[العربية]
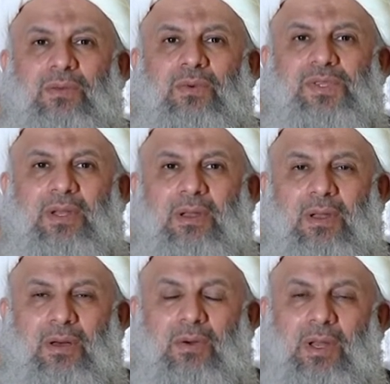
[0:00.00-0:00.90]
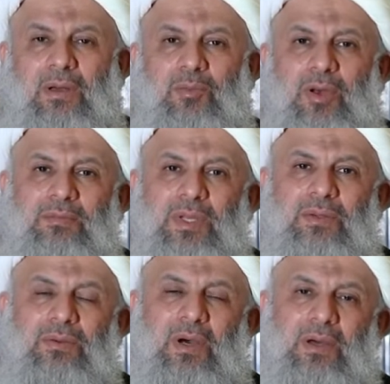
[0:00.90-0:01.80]
وصلى الله على محمد
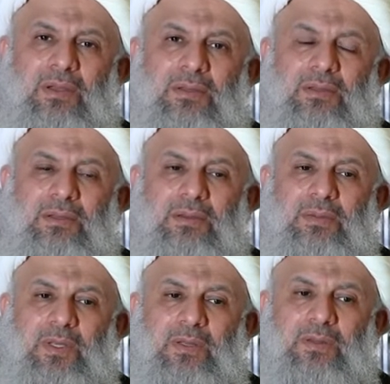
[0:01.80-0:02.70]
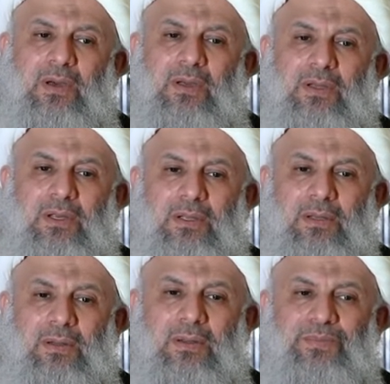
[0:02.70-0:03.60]
وآله الطيبين الطاهرين